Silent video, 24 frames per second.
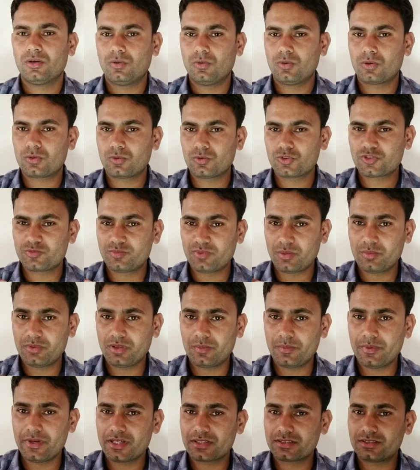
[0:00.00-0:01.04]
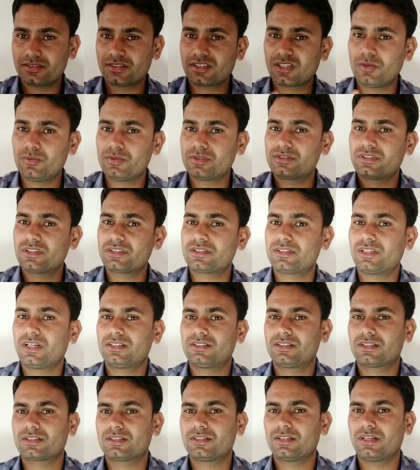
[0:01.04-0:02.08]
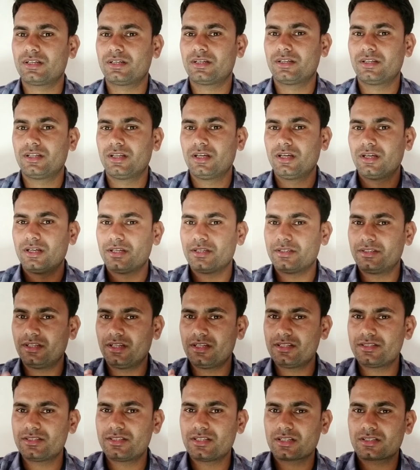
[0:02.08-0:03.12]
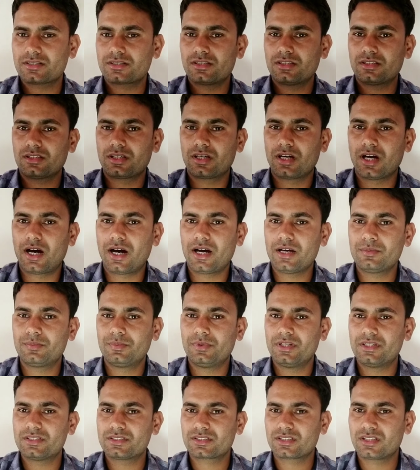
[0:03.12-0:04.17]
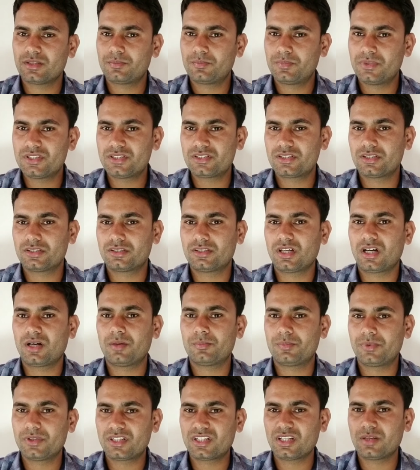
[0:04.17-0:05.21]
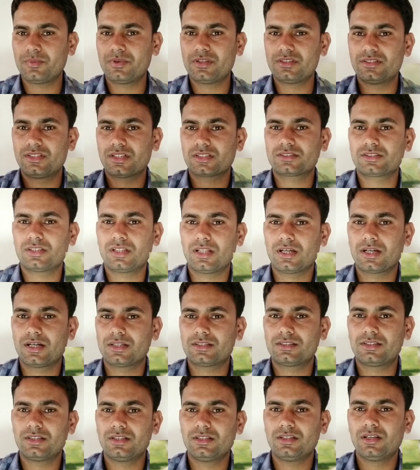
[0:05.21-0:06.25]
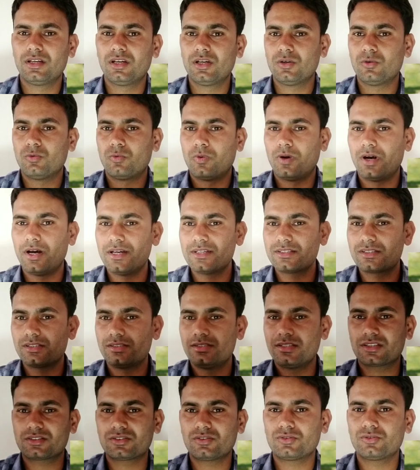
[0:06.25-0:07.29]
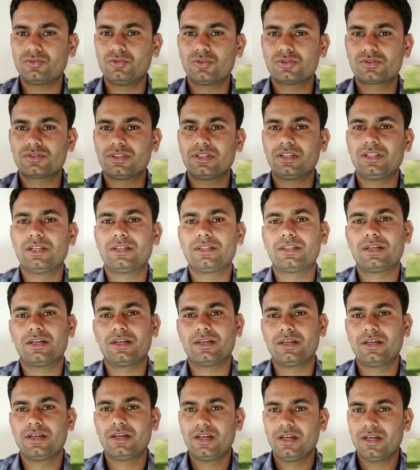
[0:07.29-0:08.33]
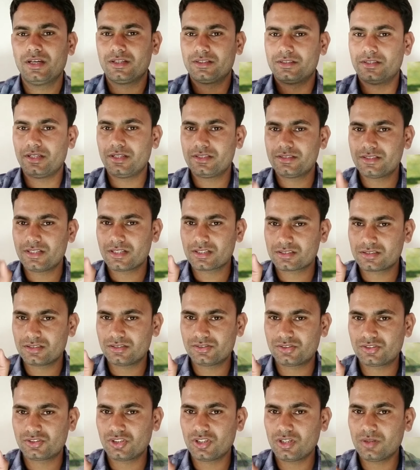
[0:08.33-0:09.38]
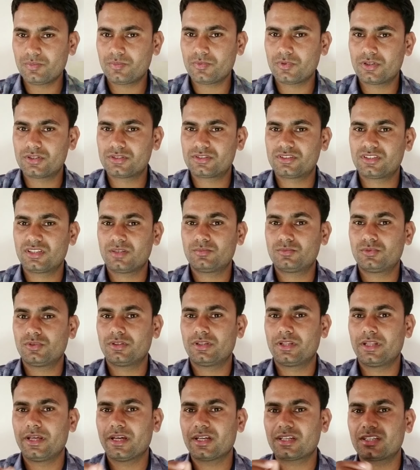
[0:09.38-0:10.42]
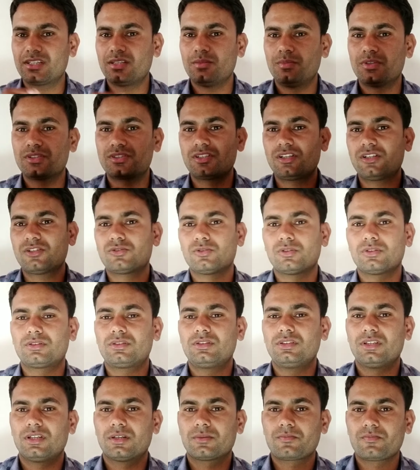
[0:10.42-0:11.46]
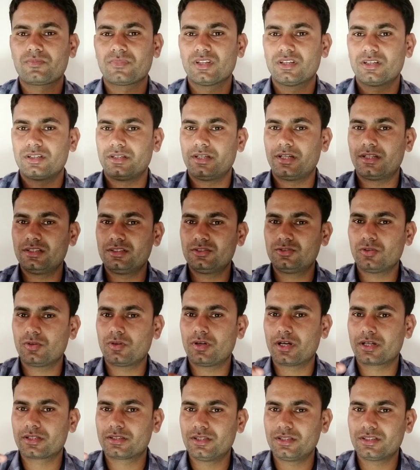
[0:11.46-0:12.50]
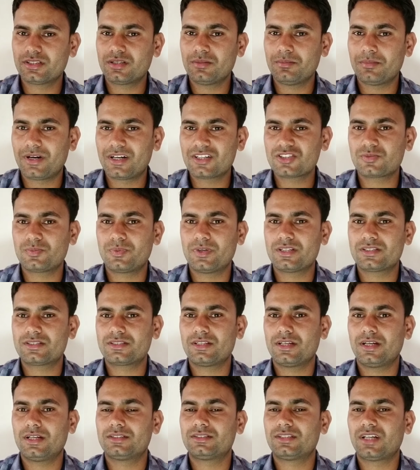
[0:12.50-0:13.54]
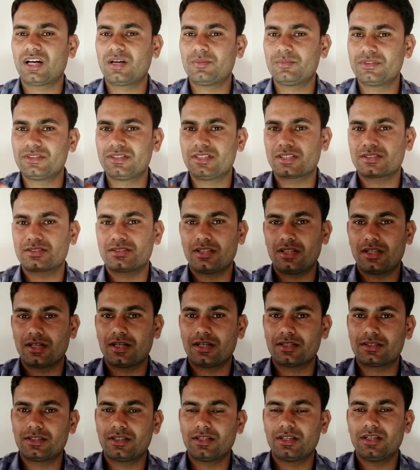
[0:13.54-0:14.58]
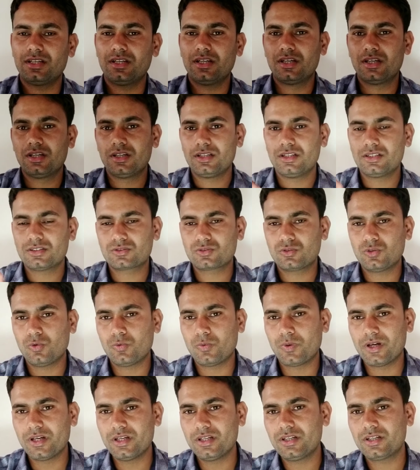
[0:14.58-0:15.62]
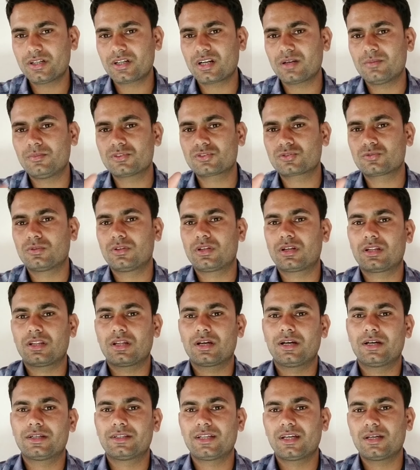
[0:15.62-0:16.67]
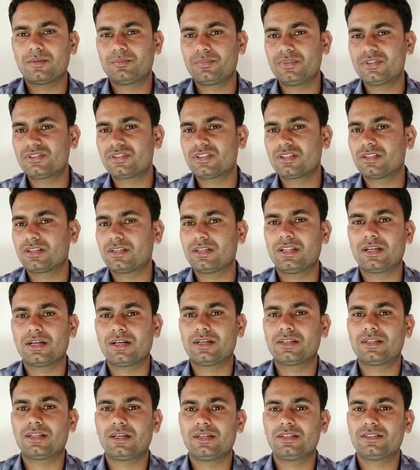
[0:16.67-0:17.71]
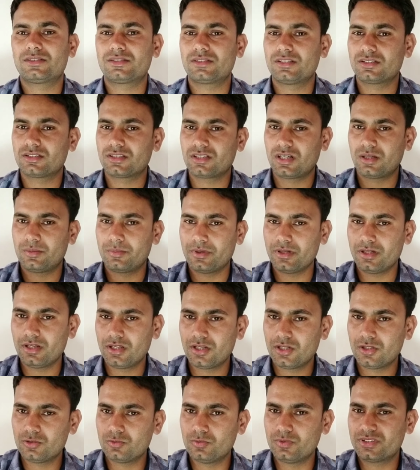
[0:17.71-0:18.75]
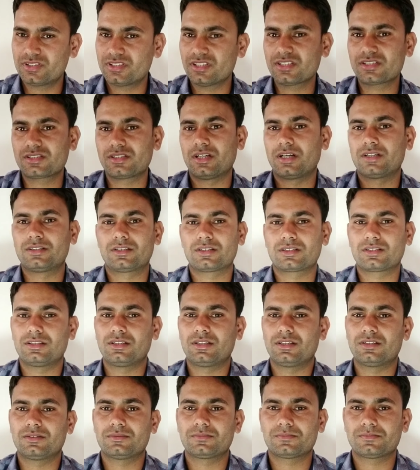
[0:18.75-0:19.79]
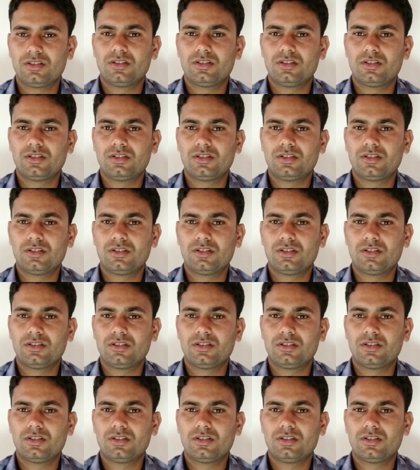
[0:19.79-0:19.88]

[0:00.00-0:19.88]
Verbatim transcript: और उसमें भी हमें एक चीज़ का विशेष ध्यान रखना है ये इंजेक्शन गाय भैंस के पीछे जहाँ पीठे पे इंजेक्शन लगाते हैं वहाँ इस इंजेक्शन को यूज़ नहीं लेना है ये इंजेक्शन सिर्फ और सिर्फ जो नेक की मसल्स होती है यानी जो गर्दन की मांसपेशियाँ हैं जहाँ हम इंजेक्शन लगाते हैं इसको वहीं इंट्रामस्कुलर लगाना है पीछे नहीं लगाना है इस चीज़ का हमें विशेष ध्यान रखना है